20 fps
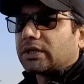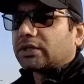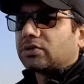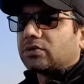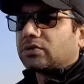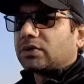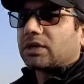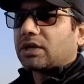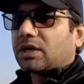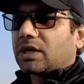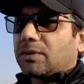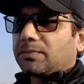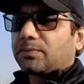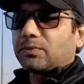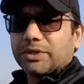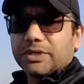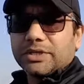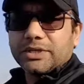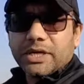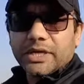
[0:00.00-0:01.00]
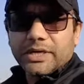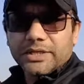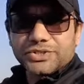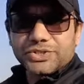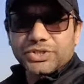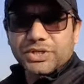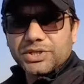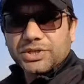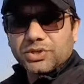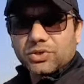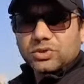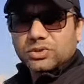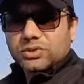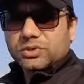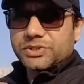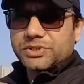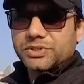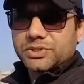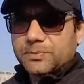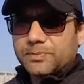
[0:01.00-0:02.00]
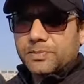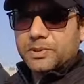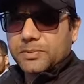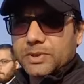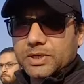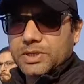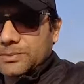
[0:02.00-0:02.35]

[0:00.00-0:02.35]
देता हूँ अगर आपको ये गाड़ी चाहिए हो तो इस नंबर पर